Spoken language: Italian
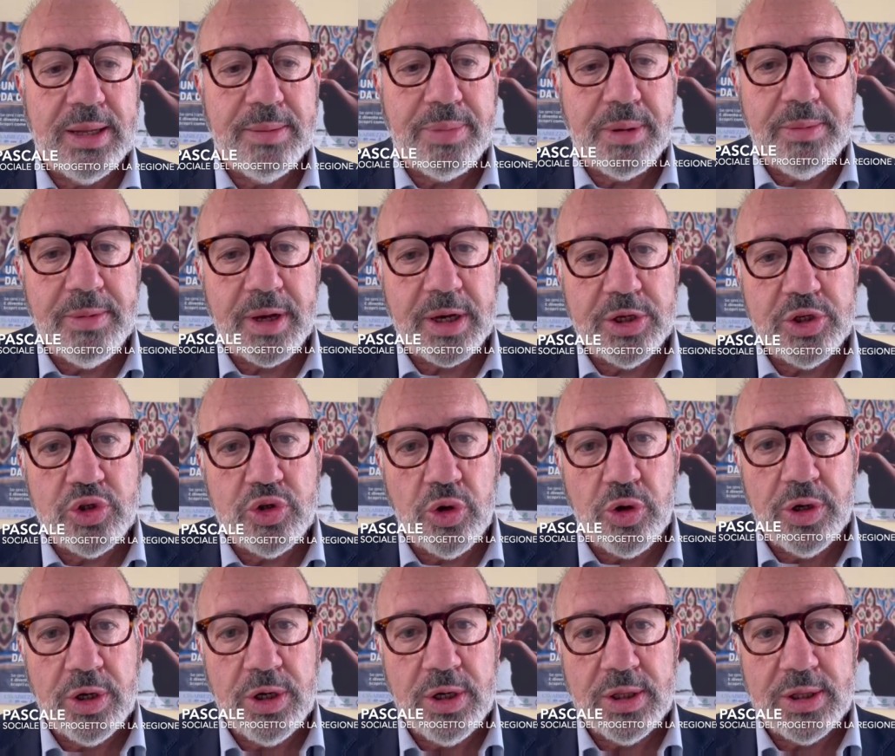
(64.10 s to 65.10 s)
prime
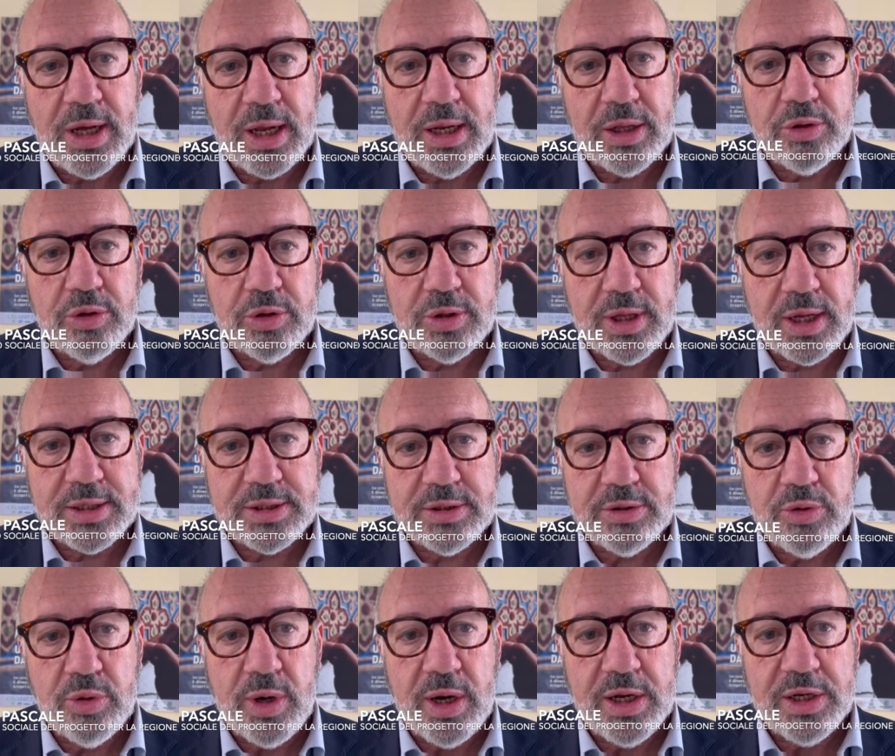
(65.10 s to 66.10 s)
regioni in Italia a dotarsi
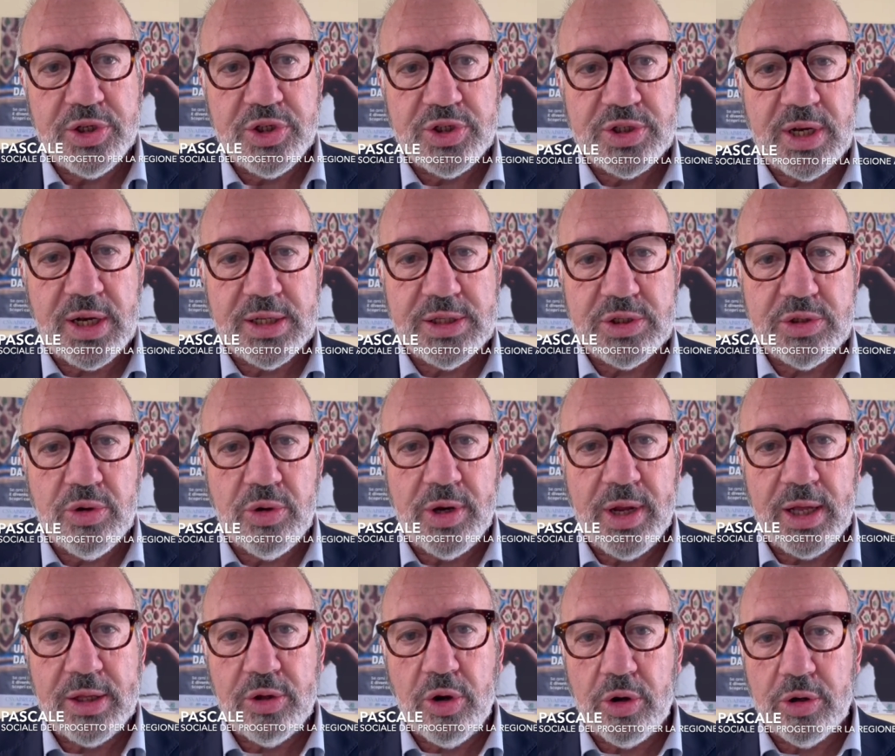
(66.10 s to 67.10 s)
di una
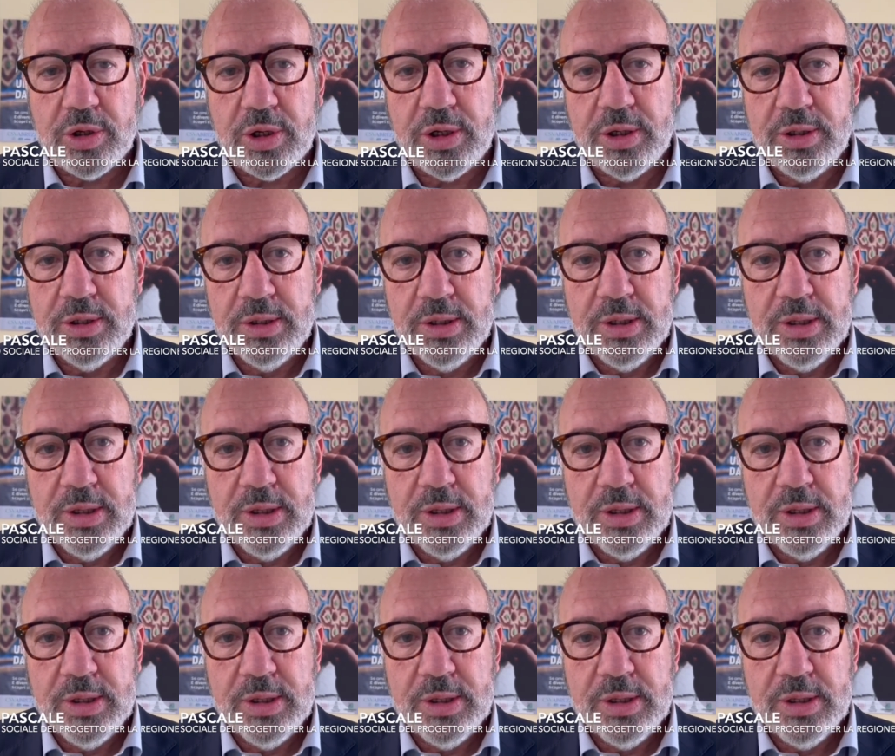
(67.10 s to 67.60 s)
legislazione ad hoc.